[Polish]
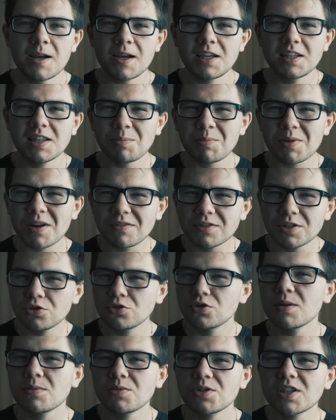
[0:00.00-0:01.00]
i naprawdę
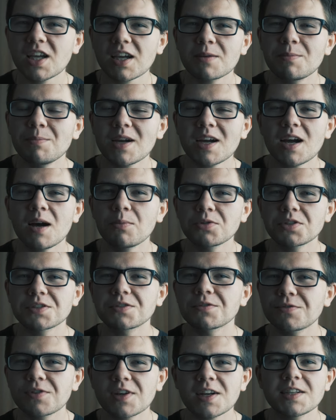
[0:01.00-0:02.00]
czułem się tak mega
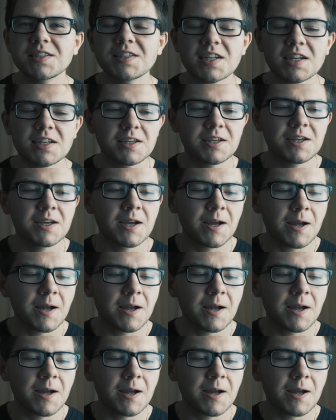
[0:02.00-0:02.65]
mocno wkręceni.